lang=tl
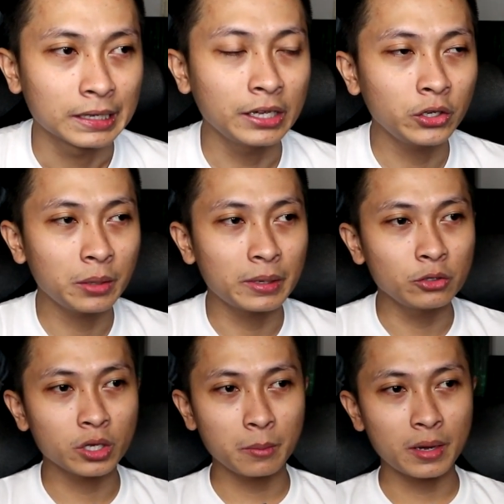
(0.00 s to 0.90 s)
Ngayon naman,
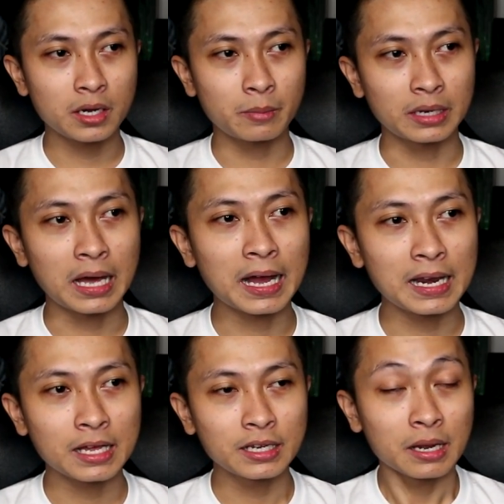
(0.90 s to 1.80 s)
yung iba naman,
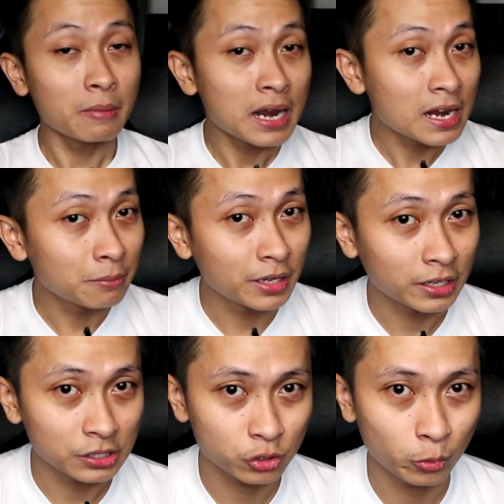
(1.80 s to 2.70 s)
akala nila malalim na
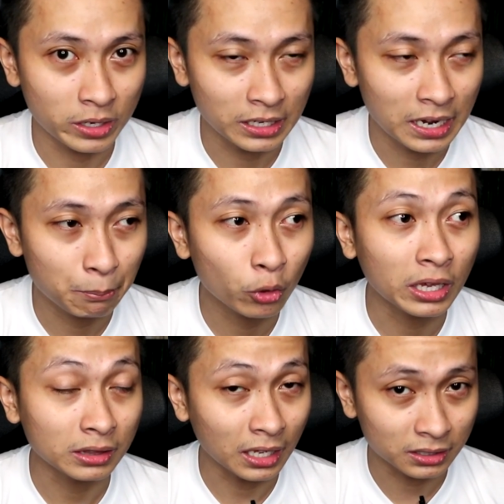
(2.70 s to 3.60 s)
yung reason why nila.
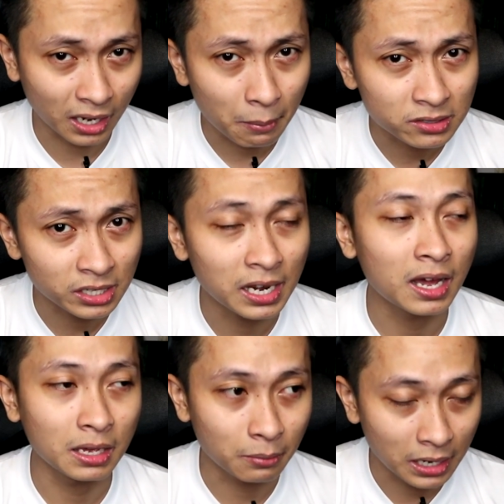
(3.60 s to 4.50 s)
Porket nagdrama
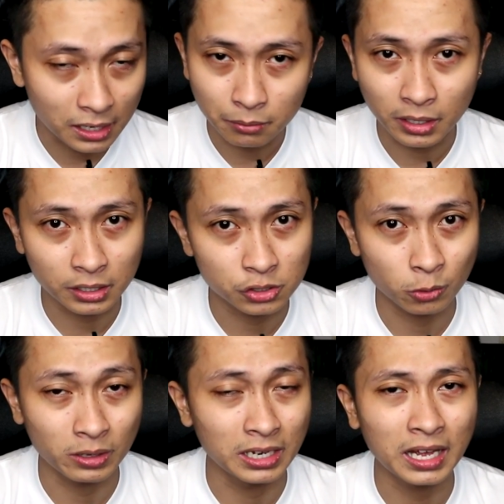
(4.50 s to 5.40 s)
sila, ay malalim na
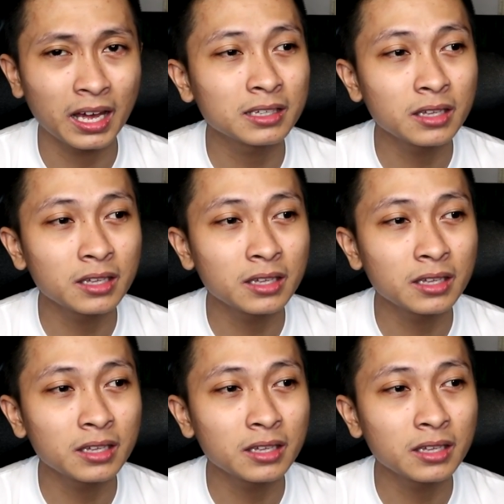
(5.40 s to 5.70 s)
reason why nila.